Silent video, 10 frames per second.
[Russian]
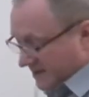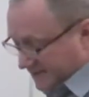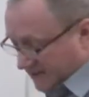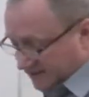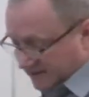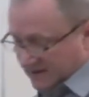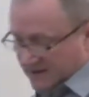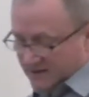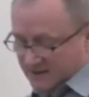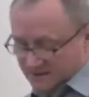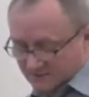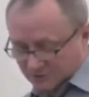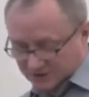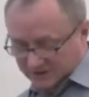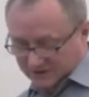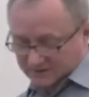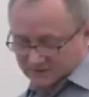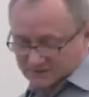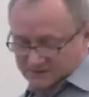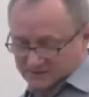Это когда уже
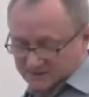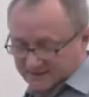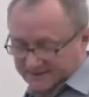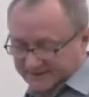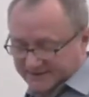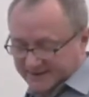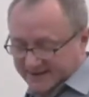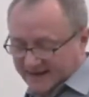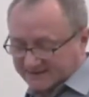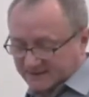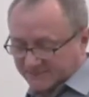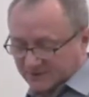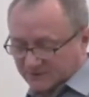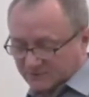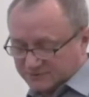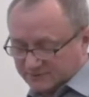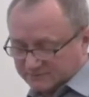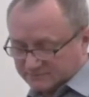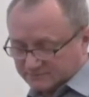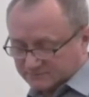э, катер вернулся.